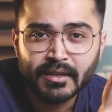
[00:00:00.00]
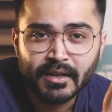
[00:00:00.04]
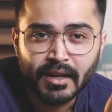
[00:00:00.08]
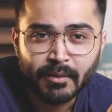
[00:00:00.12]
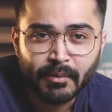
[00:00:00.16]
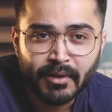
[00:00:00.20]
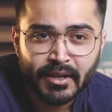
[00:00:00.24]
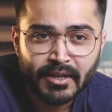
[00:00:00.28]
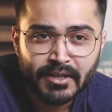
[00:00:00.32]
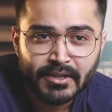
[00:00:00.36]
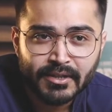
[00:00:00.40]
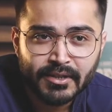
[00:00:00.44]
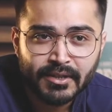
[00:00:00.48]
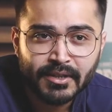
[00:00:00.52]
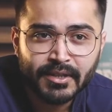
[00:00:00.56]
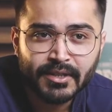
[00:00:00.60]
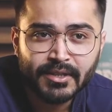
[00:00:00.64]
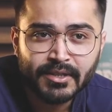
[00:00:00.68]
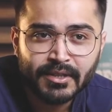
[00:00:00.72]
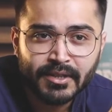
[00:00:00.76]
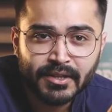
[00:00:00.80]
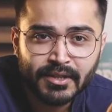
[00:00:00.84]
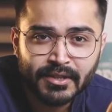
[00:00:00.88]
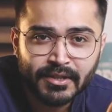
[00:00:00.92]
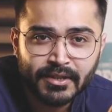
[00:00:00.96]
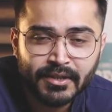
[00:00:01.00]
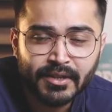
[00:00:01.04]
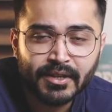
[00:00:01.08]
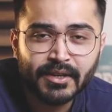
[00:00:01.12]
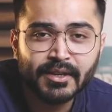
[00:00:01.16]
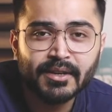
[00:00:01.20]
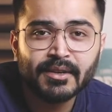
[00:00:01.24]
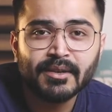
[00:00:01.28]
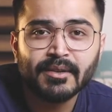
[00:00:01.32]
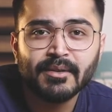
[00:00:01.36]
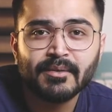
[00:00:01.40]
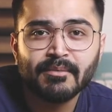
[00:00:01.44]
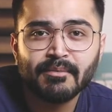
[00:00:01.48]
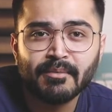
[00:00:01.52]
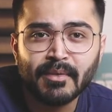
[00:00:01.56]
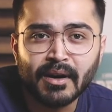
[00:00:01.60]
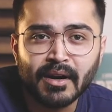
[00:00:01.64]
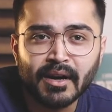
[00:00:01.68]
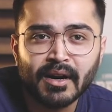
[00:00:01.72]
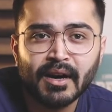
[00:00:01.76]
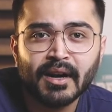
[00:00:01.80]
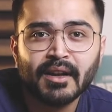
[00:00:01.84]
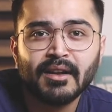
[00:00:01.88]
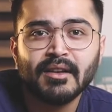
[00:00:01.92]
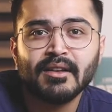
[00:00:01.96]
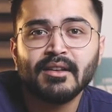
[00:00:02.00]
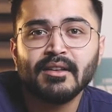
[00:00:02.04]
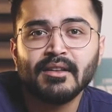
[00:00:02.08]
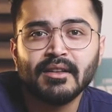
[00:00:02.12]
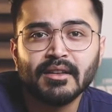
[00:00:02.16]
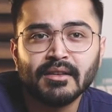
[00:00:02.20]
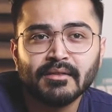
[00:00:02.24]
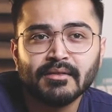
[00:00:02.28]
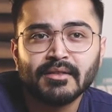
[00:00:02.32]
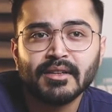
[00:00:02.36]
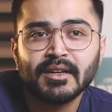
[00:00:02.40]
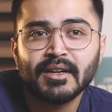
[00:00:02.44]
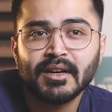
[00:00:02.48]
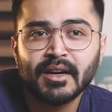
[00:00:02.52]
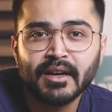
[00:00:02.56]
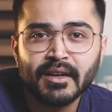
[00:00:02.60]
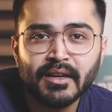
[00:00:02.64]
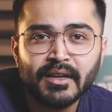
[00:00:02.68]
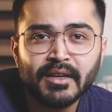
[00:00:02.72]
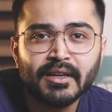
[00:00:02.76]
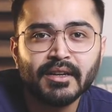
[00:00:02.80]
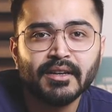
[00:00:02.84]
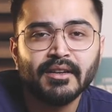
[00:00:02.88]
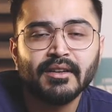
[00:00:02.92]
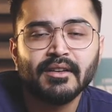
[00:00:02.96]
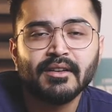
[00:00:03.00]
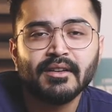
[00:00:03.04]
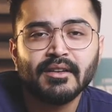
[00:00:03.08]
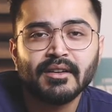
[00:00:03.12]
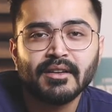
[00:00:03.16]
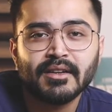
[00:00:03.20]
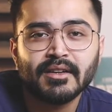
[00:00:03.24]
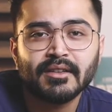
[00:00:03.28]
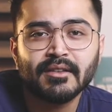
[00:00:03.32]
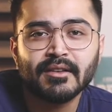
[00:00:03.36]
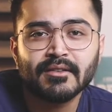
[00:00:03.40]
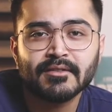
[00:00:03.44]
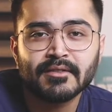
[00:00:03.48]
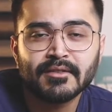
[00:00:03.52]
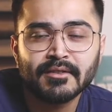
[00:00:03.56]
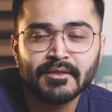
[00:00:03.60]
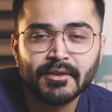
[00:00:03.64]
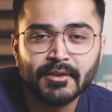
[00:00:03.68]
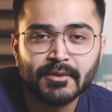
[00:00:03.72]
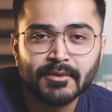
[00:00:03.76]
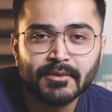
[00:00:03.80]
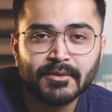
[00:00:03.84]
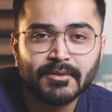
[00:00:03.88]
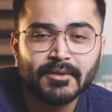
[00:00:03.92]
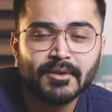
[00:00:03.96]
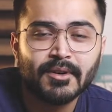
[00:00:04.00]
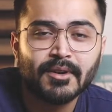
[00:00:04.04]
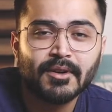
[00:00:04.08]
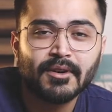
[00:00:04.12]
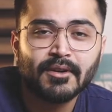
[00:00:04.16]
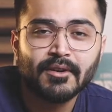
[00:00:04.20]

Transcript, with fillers: हमारे श्री श्री श्री महान देवता अली के दर्शन करो